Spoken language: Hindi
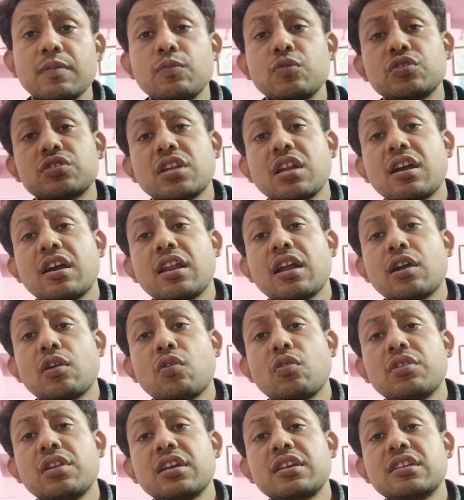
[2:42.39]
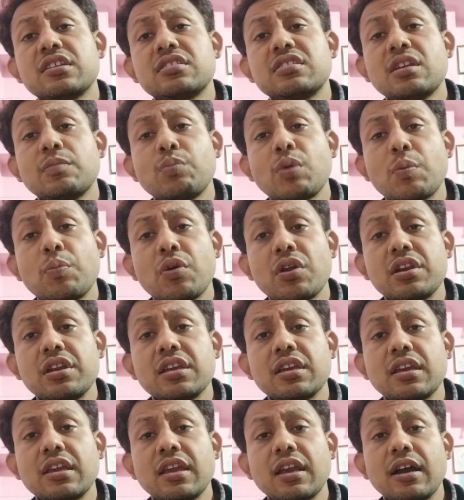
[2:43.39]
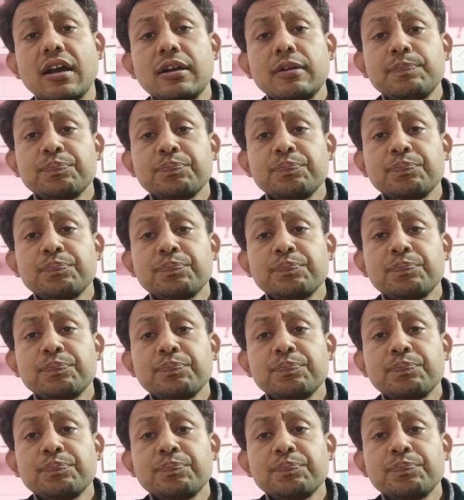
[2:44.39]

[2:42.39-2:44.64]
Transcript: मुख्य सरगना कौन है किसने पेपर लीक किया